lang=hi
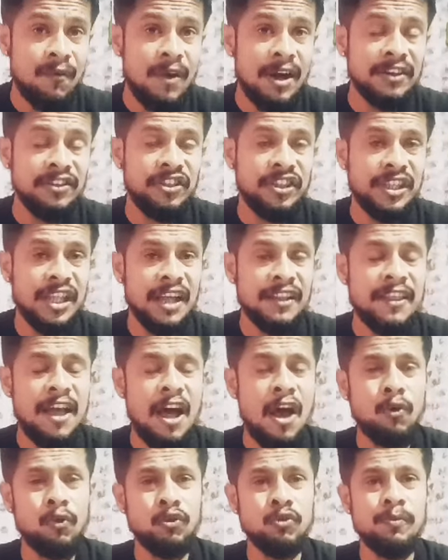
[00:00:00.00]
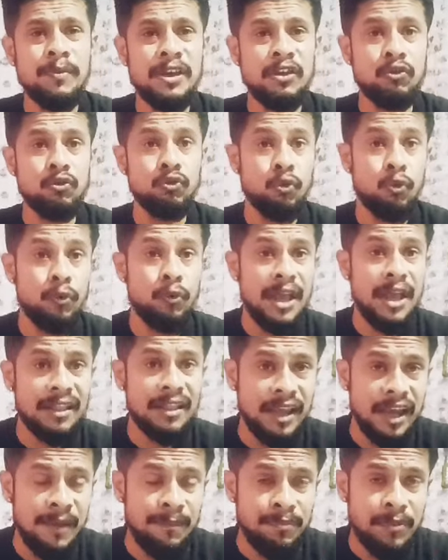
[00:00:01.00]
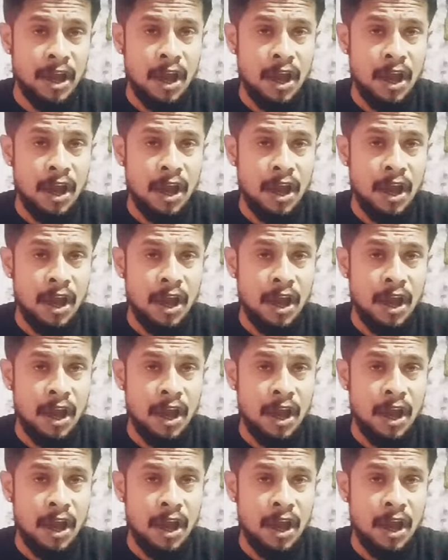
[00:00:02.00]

अवार्ड जीता था और उसमें सूर्या थे